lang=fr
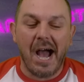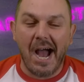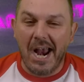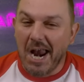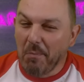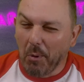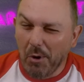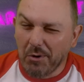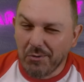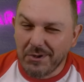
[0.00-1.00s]
Ah là pour
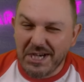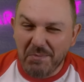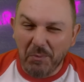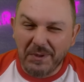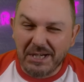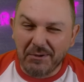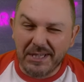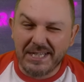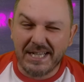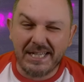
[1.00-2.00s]
le coup, j'ai mon petit
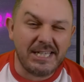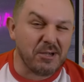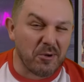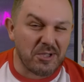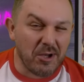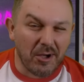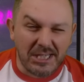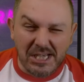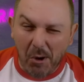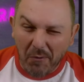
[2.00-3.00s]
côté sadique qui ressort et
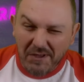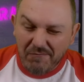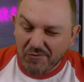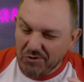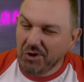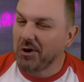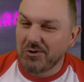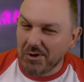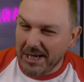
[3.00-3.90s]
qui a envie de vous torturer